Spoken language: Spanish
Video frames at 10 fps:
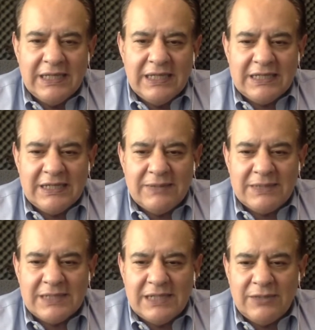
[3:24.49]
Ya
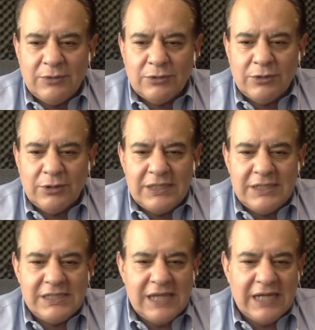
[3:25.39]
sabes que el doctor
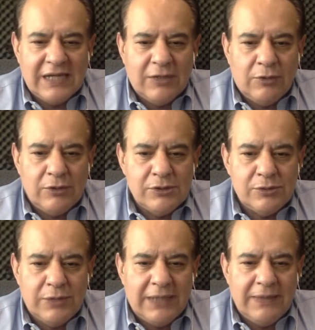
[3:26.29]
Isaac Gois
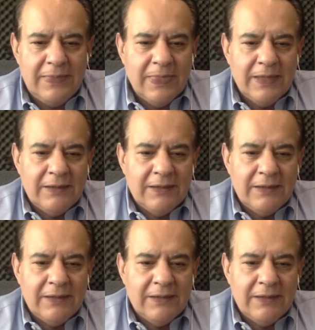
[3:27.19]
Durán